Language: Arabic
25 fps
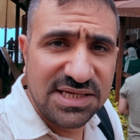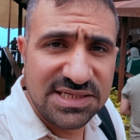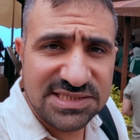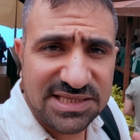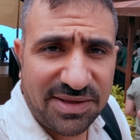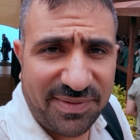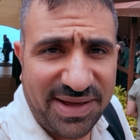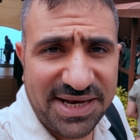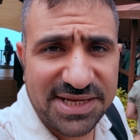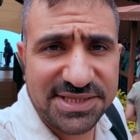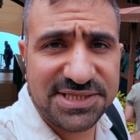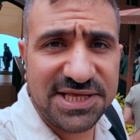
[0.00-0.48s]

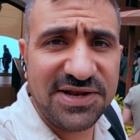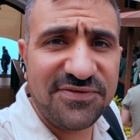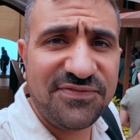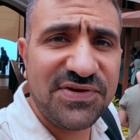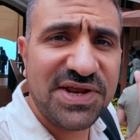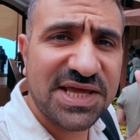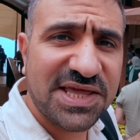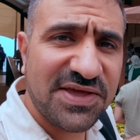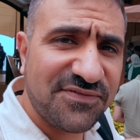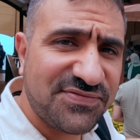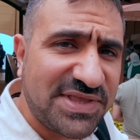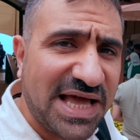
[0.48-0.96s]
طبعا
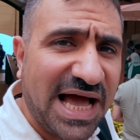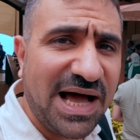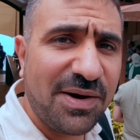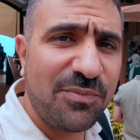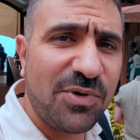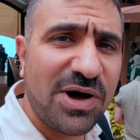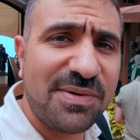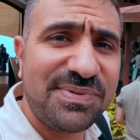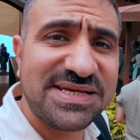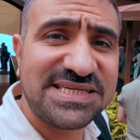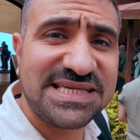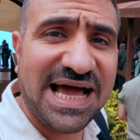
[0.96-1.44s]
التلفريك يفتح
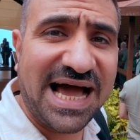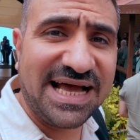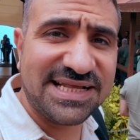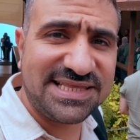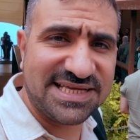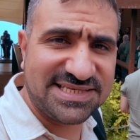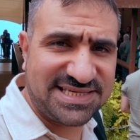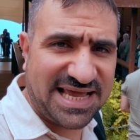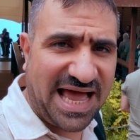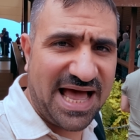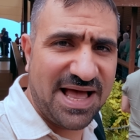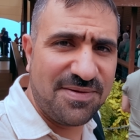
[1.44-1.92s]
ابوابه الساعة
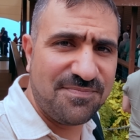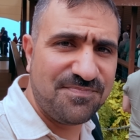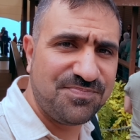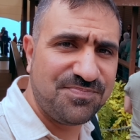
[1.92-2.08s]
9